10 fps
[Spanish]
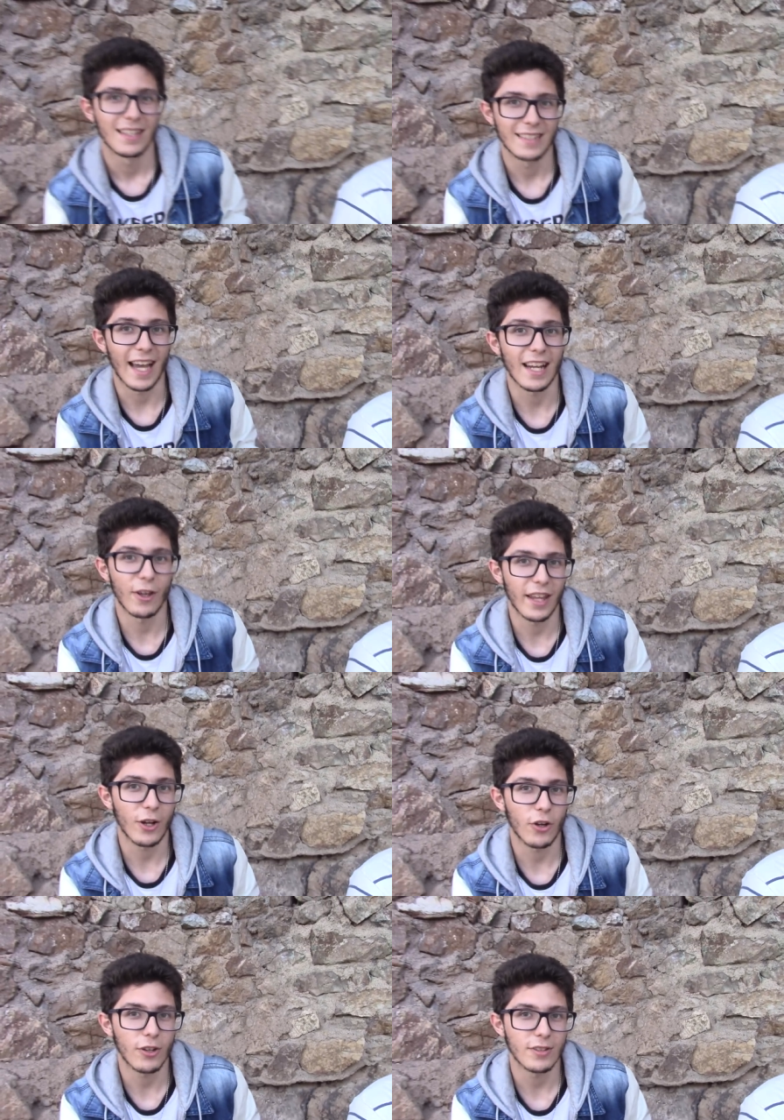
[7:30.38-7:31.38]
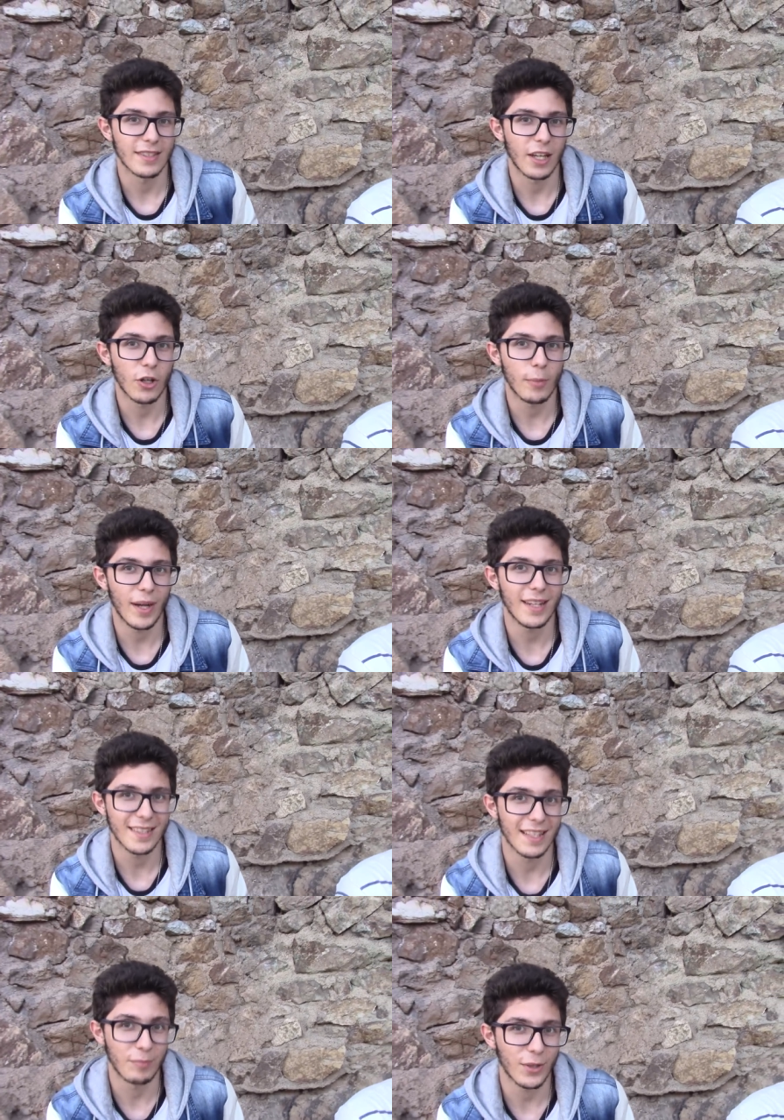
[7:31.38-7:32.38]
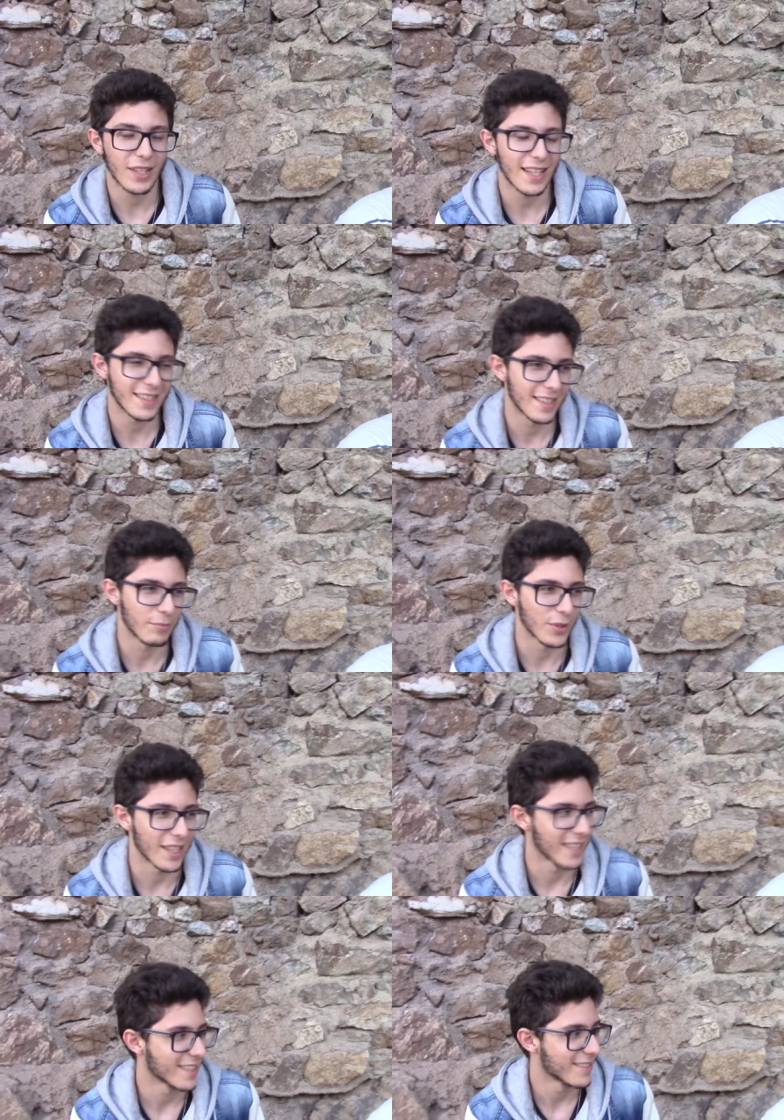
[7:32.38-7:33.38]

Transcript: De ahí lo de, copa y polla de polla.